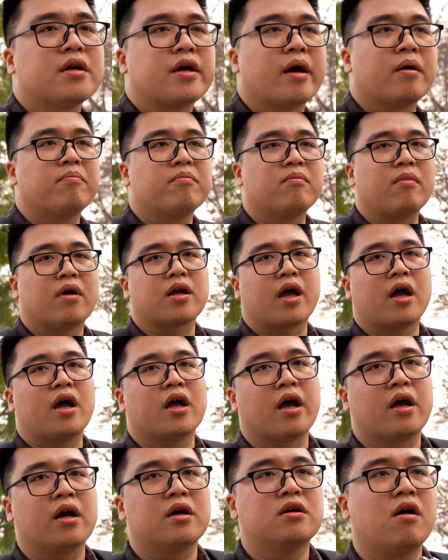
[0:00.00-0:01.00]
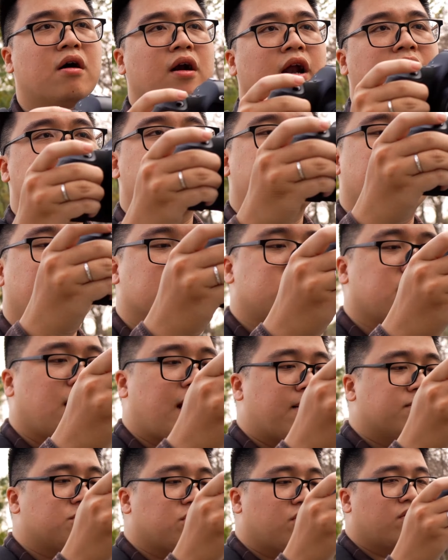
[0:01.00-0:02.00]
cái màn cái cái gương lên thì nó sẽ
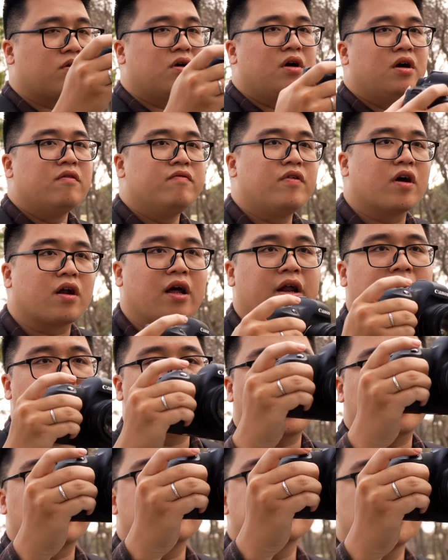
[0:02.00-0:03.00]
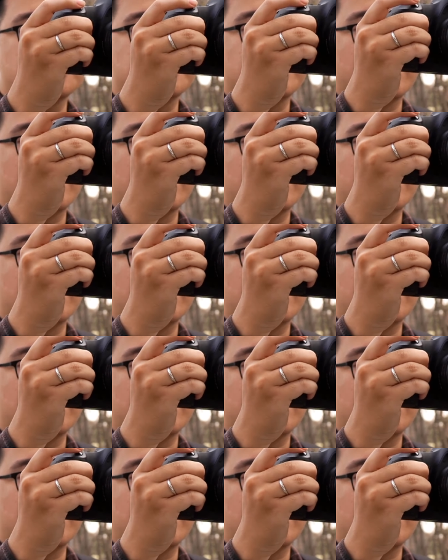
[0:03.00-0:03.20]
làm cho việc lấy nét nhanh hơn rất là